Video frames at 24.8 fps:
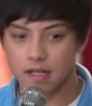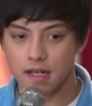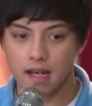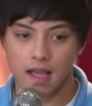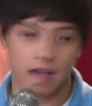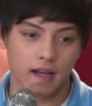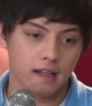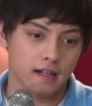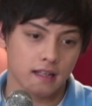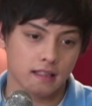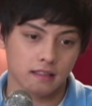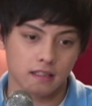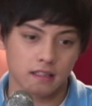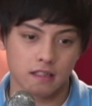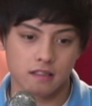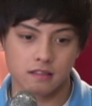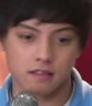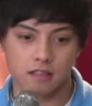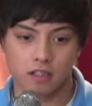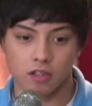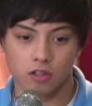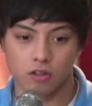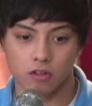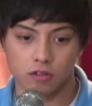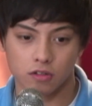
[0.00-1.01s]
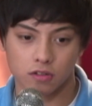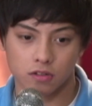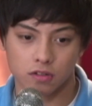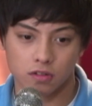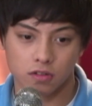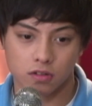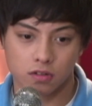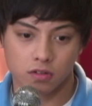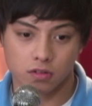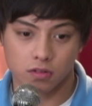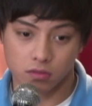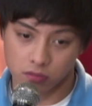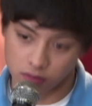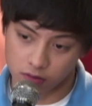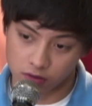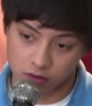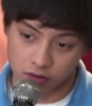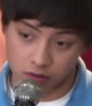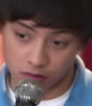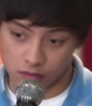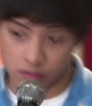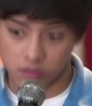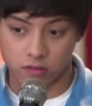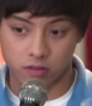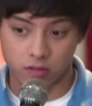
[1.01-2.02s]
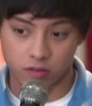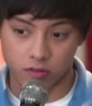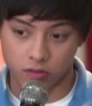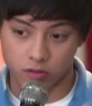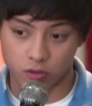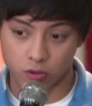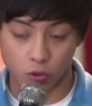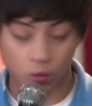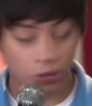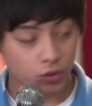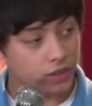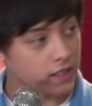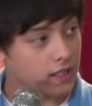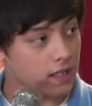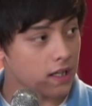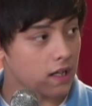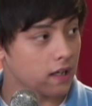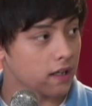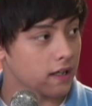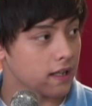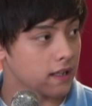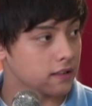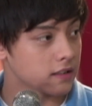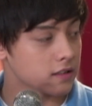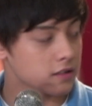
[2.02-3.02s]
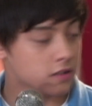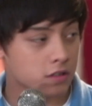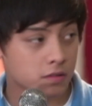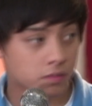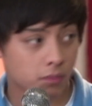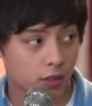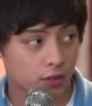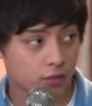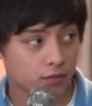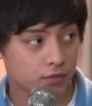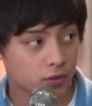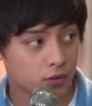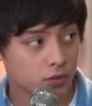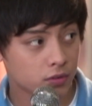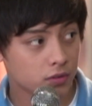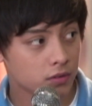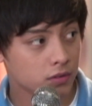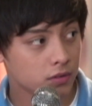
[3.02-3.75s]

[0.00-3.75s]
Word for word: kailangan natin ng sagot, kukunin na lang natin sa smartphone.